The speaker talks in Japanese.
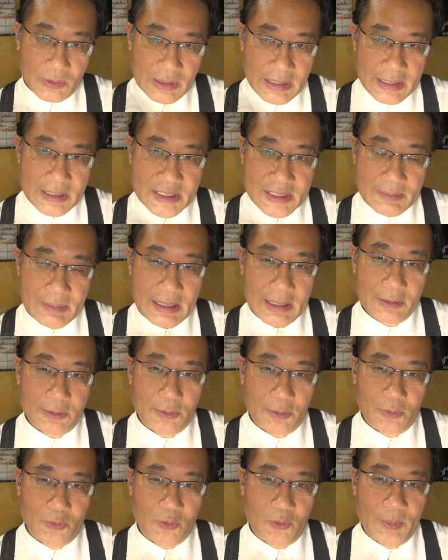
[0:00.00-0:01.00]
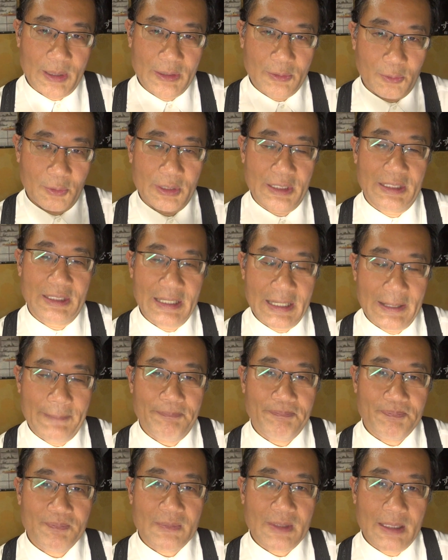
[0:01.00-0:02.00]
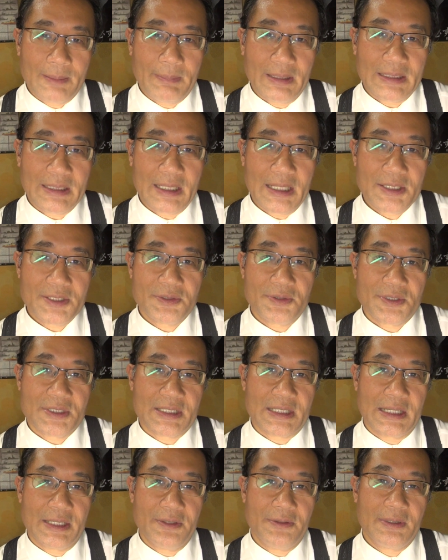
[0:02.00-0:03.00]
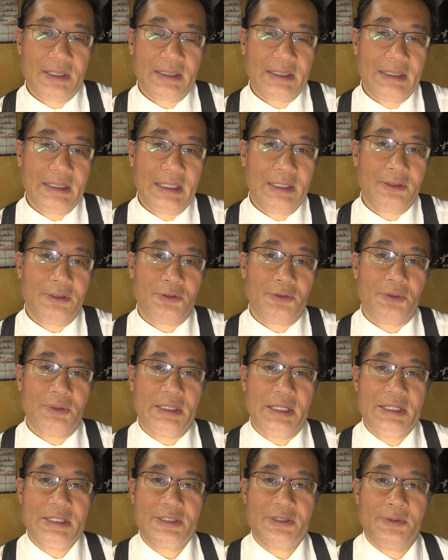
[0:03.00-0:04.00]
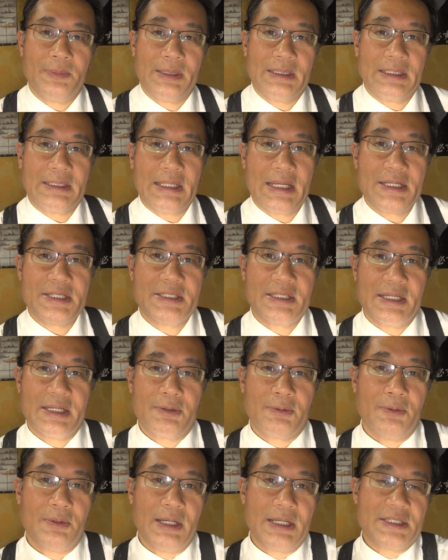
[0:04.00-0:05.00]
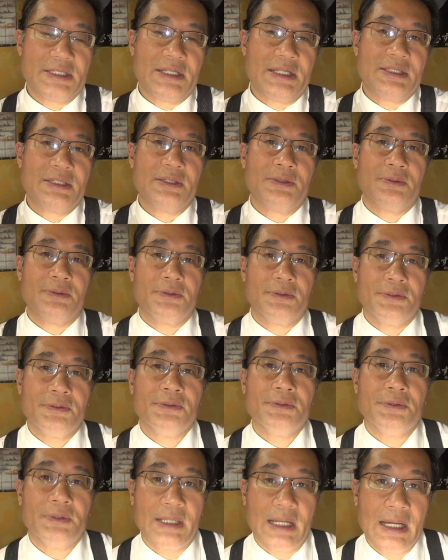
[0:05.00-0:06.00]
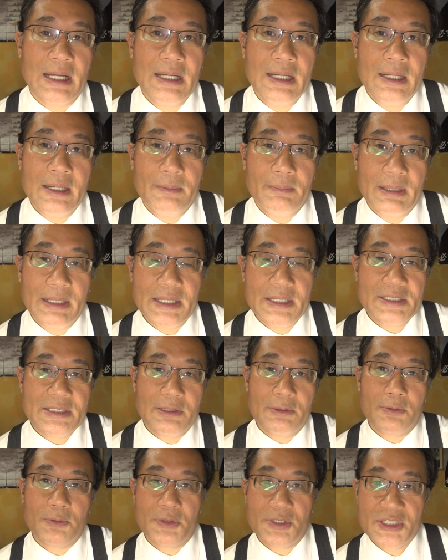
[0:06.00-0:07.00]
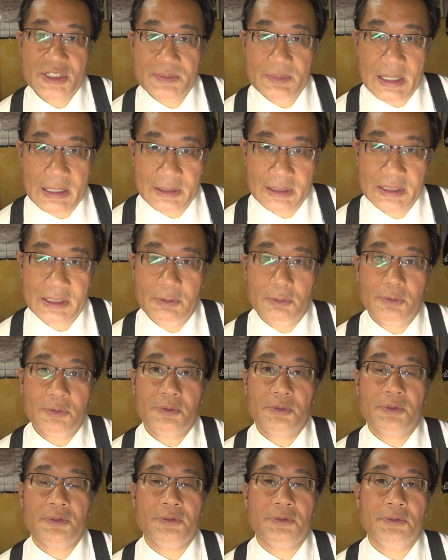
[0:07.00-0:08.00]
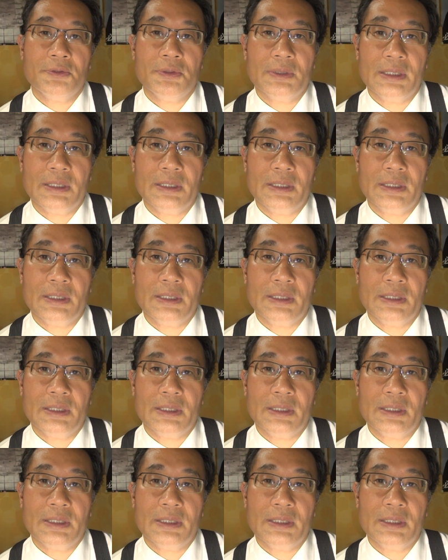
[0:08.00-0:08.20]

でしばらく止めておいてまたラッシュの時間夕方になるとその電車をまた出してこう走らせるというようなま列車をこうしまっておくという